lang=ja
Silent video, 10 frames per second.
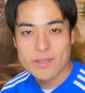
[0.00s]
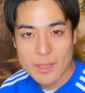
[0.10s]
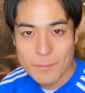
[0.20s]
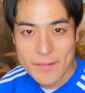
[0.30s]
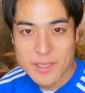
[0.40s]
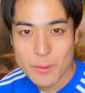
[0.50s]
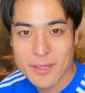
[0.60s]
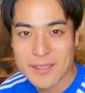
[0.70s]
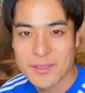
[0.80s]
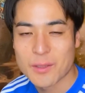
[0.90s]
What's up,
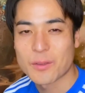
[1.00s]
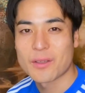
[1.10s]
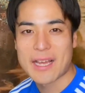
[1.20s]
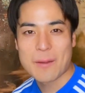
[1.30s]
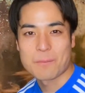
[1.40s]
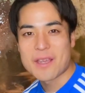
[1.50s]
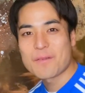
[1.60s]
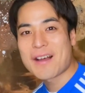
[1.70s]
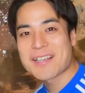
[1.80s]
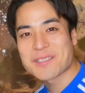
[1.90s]
Fishboy です。ということで、
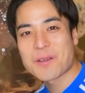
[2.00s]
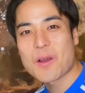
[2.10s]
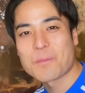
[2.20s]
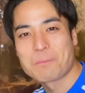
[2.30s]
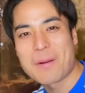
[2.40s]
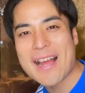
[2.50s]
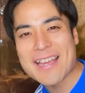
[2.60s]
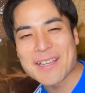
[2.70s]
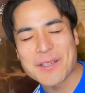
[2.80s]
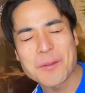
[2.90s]
BE:FIRST の
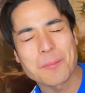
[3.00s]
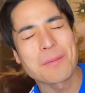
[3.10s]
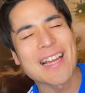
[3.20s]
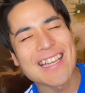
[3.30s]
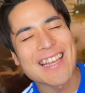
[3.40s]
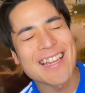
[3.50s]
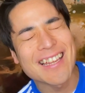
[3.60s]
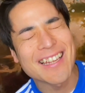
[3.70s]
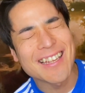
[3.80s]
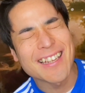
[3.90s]
Bye-Good-Bye 見てま
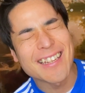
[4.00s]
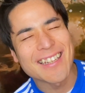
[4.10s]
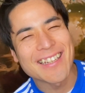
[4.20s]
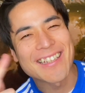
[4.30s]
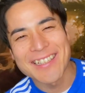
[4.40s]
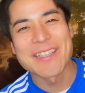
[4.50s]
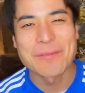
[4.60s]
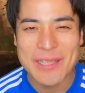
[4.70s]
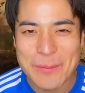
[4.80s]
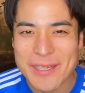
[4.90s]

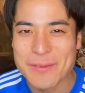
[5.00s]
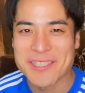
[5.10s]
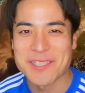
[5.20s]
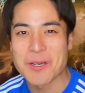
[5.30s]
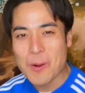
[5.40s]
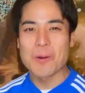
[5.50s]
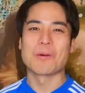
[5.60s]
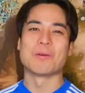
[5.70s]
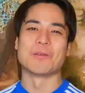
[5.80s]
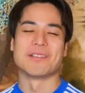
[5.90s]
いりま
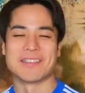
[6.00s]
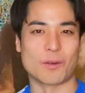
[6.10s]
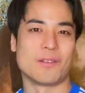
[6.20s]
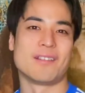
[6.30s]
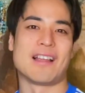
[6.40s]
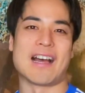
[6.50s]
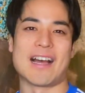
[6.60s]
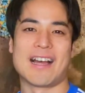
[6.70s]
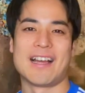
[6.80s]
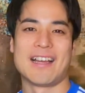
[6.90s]
しょう。どんな、
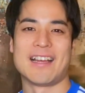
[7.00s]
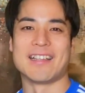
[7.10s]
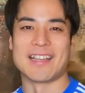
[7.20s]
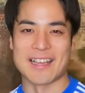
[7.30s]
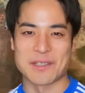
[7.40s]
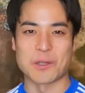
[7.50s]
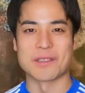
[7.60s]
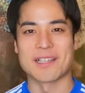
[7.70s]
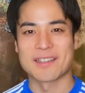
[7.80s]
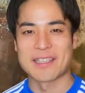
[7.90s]

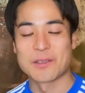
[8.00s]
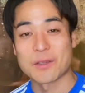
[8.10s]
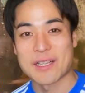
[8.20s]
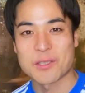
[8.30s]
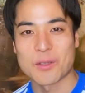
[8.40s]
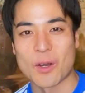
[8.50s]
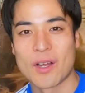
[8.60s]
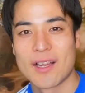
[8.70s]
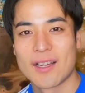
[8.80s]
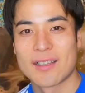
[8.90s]
曲になっているのか、ちょっと、
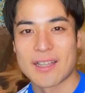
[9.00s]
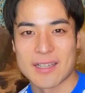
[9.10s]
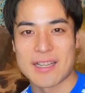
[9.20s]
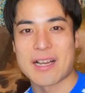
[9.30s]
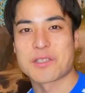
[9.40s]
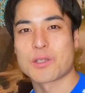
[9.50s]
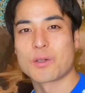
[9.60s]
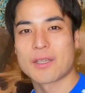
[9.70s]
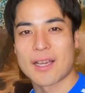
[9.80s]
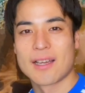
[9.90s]

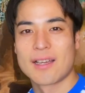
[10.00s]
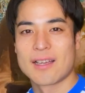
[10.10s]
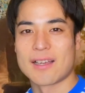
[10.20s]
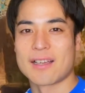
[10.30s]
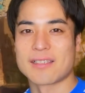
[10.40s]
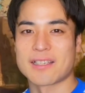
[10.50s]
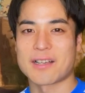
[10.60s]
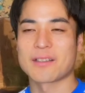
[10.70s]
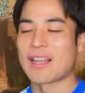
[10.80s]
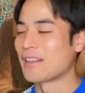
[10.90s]
リアクションをね、せっ
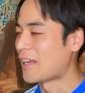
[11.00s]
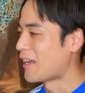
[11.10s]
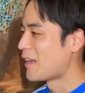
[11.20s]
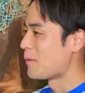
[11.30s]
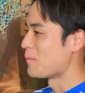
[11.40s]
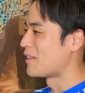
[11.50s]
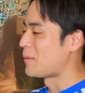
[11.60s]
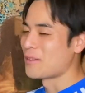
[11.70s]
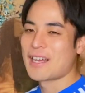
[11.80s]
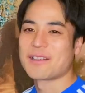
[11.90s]
かくなんで見
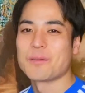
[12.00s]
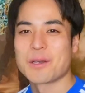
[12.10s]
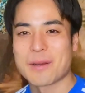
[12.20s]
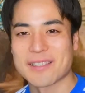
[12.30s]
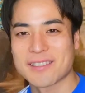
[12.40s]
てみたいと思いま